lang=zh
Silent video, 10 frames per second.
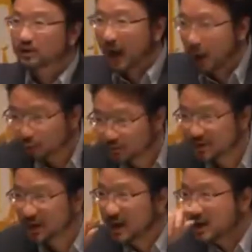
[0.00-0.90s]
导致
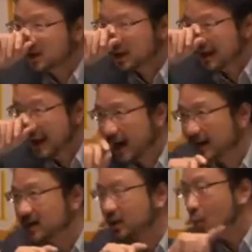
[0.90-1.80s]
了这两
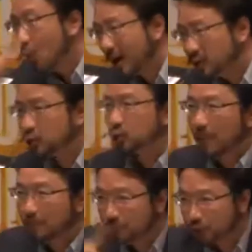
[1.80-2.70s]
个人完
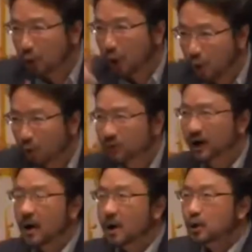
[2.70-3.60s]
全不同
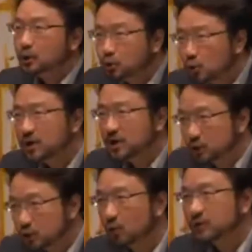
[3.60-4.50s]
的。最
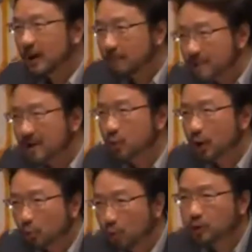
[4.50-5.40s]
终的命
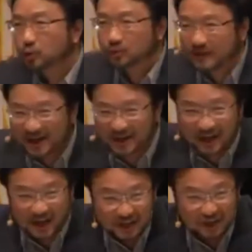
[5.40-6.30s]
运归宿在
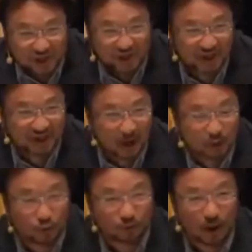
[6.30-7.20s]
人类记忆当
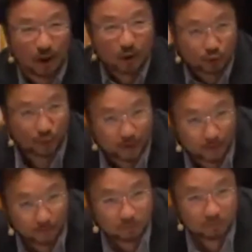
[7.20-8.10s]
中的存
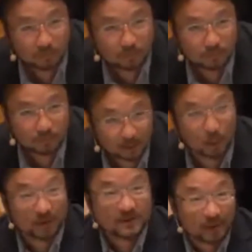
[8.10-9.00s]
留，你懂
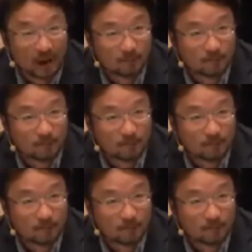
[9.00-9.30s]
我意思吗？